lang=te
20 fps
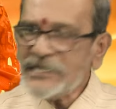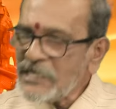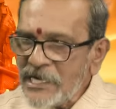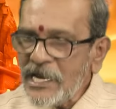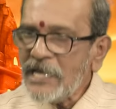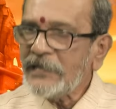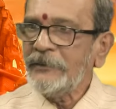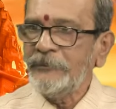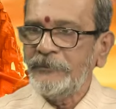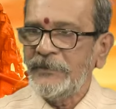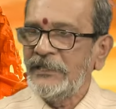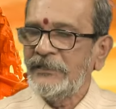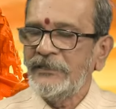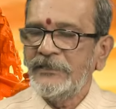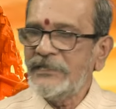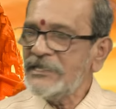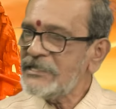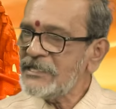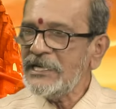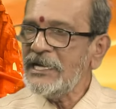నిజం కాదమ్మా
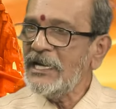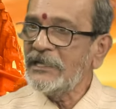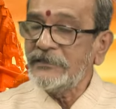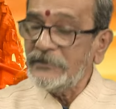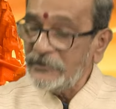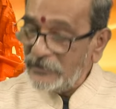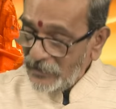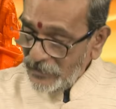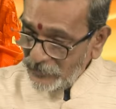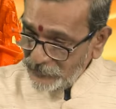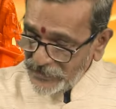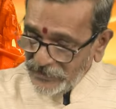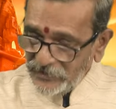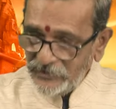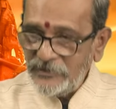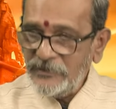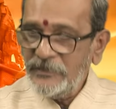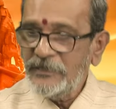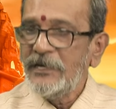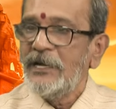నిజం కాదు మీరు